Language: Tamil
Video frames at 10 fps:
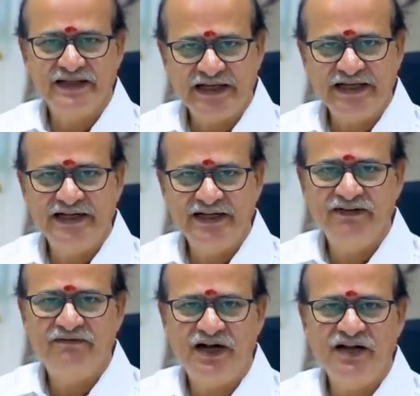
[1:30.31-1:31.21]

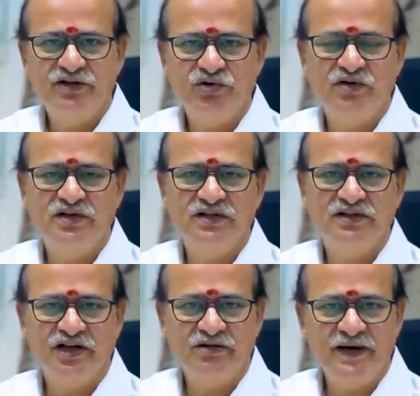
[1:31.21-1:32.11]
நிலைகளில் வாழ்ந்து கொண்டு
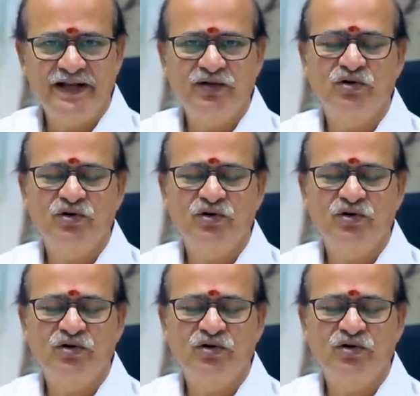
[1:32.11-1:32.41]
தடுமாறி